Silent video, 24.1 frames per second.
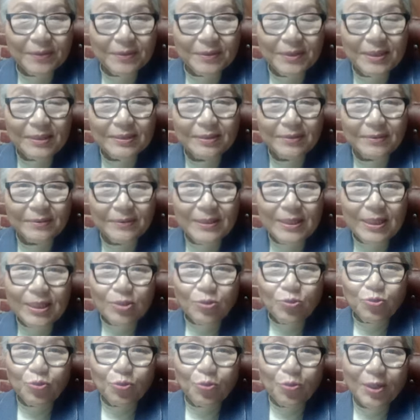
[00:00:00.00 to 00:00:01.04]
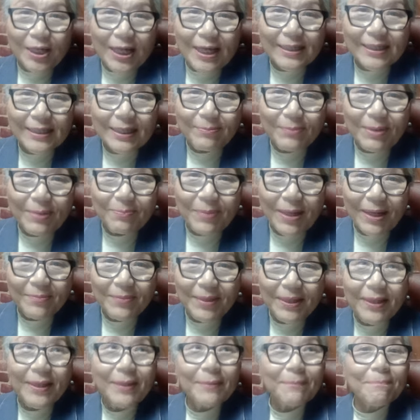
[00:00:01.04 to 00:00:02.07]
그래서 주로 캄캄한
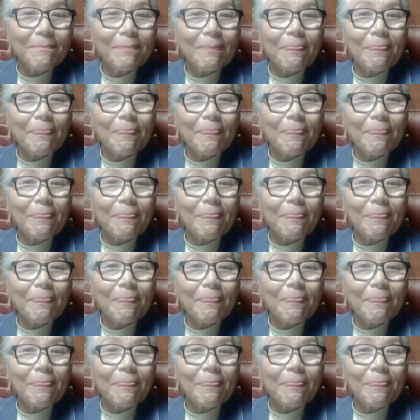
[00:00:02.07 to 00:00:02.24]
밤에